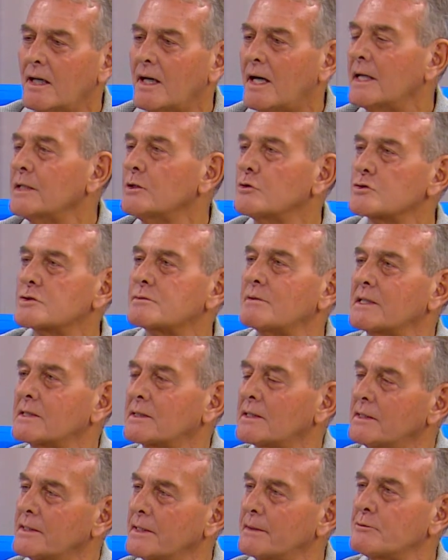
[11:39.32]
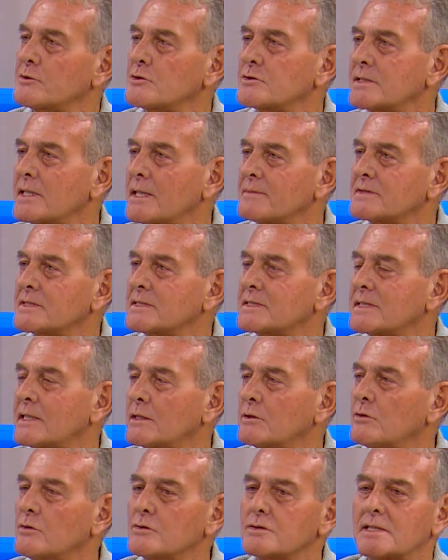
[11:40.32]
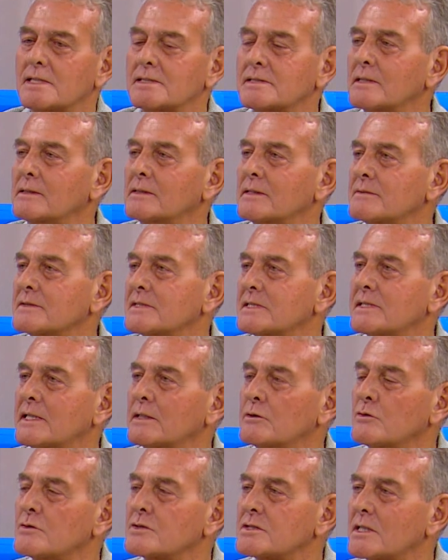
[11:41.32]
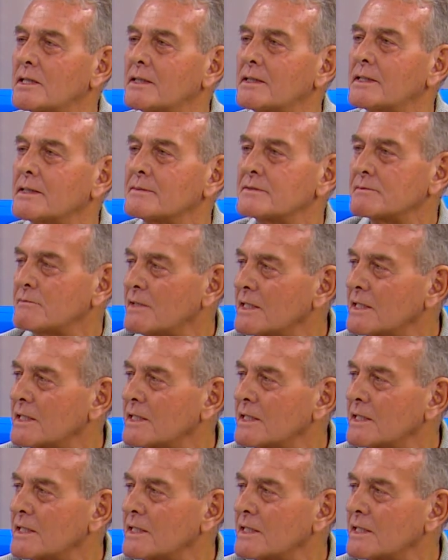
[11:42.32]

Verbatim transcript: Hangi uzmanlık dalı yapıyorsa yapsın. ister göğüs hastalık yapsın, ister göğüs cerrahlığı yapsın.